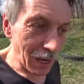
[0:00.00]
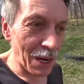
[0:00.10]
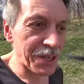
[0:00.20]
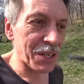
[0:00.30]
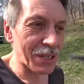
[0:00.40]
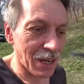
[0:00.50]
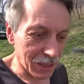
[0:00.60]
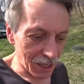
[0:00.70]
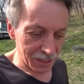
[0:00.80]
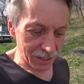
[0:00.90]
А сейчас как
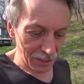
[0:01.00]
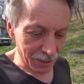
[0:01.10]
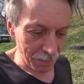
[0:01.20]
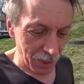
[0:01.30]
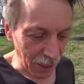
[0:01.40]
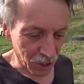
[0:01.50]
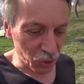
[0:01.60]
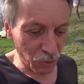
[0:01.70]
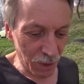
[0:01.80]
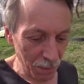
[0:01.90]
раз
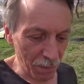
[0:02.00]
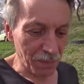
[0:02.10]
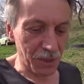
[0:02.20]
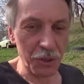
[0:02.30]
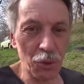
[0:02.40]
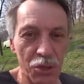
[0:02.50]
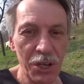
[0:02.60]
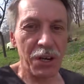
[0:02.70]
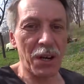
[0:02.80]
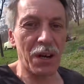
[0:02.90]
покажу вам, что же
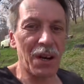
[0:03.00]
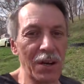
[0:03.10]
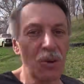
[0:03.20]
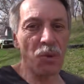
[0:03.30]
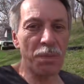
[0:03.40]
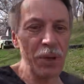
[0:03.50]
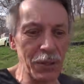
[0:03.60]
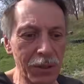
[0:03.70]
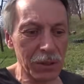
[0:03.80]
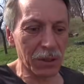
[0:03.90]
я
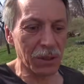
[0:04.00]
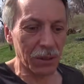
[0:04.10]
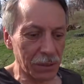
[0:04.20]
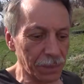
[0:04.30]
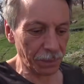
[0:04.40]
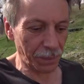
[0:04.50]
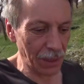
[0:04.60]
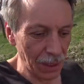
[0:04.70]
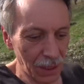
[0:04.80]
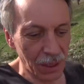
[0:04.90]
купил э,
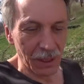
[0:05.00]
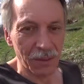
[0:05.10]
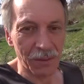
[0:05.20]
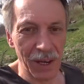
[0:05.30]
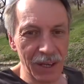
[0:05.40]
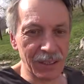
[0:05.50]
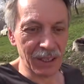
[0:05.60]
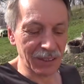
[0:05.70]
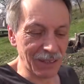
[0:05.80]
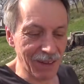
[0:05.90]
в
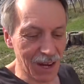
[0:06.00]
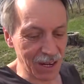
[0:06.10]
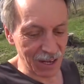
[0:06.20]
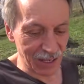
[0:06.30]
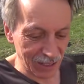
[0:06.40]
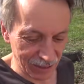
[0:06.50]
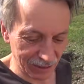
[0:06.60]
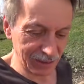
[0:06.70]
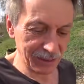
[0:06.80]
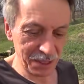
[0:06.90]
электротоварах
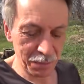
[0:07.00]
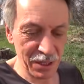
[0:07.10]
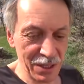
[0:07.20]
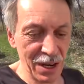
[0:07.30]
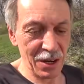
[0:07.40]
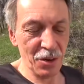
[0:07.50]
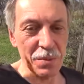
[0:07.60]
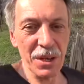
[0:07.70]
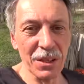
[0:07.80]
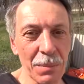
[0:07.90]
специально
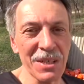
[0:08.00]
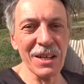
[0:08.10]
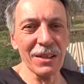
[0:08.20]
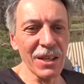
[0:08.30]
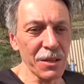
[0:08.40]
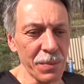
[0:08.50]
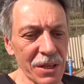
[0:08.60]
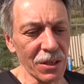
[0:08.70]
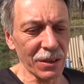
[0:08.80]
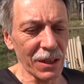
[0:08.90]
мне там целый
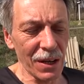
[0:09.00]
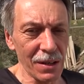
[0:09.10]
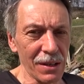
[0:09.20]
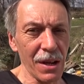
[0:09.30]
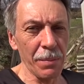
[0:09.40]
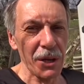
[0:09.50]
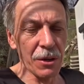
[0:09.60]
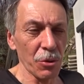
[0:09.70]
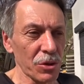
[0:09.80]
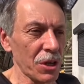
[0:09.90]
список дали для
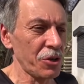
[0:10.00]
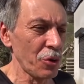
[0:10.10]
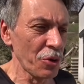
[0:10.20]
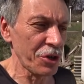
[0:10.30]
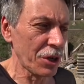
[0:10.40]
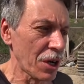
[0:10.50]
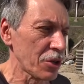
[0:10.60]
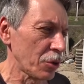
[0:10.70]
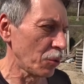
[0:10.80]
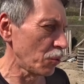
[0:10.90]
переноса счетчика,
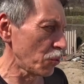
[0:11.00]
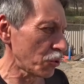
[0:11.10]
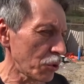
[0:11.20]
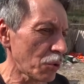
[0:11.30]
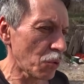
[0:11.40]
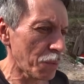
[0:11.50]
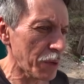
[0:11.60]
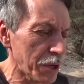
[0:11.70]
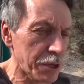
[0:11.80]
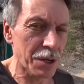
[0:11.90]
что нужно
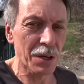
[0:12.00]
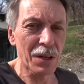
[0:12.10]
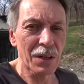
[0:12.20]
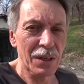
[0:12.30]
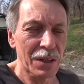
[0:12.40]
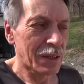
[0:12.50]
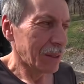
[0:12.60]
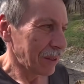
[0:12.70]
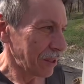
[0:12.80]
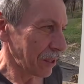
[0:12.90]
купить.
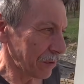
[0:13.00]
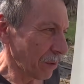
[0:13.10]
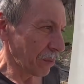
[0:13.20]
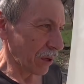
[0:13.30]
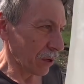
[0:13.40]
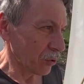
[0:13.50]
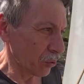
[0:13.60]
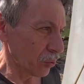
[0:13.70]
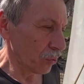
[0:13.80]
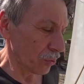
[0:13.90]
Сейчас вам
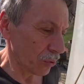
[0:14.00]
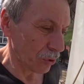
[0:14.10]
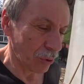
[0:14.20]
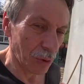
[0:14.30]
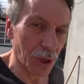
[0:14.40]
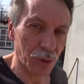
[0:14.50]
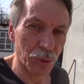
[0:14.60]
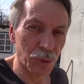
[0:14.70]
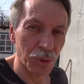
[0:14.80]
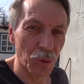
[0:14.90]
покажу, что я
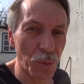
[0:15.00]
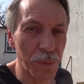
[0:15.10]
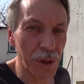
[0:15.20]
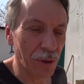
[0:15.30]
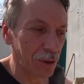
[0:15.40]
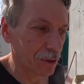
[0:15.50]
тут купил.